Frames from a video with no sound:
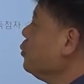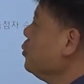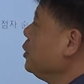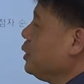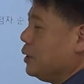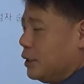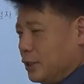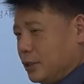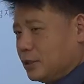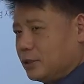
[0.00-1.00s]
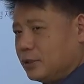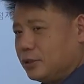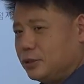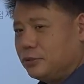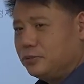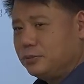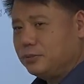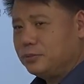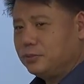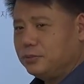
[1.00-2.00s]
여러분들이 음,
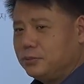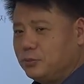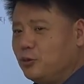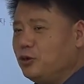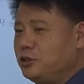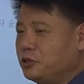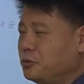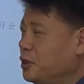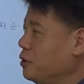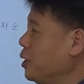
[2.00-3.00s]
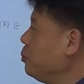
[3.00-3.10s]
좀 모의 시험이라도